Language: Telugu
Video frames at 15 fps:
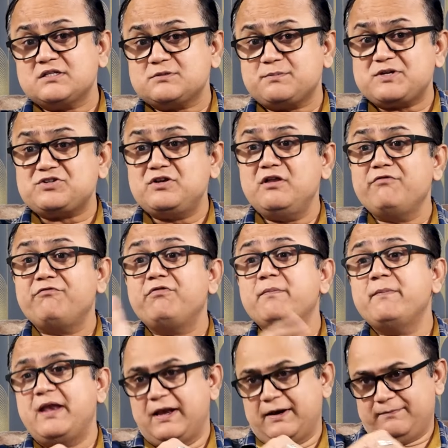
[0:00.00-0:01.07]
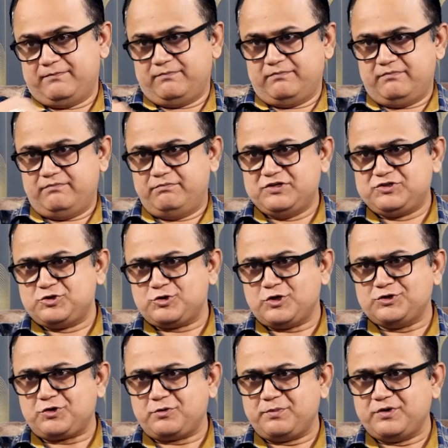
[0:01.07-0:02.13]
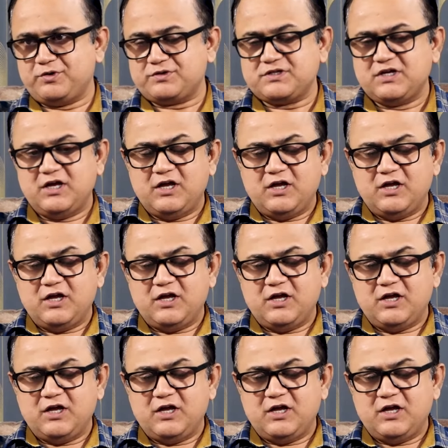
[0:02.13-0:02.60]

స్పెషల్లీ విమెన్ బిజినెస్ ఆంటర్ప్రినర్స్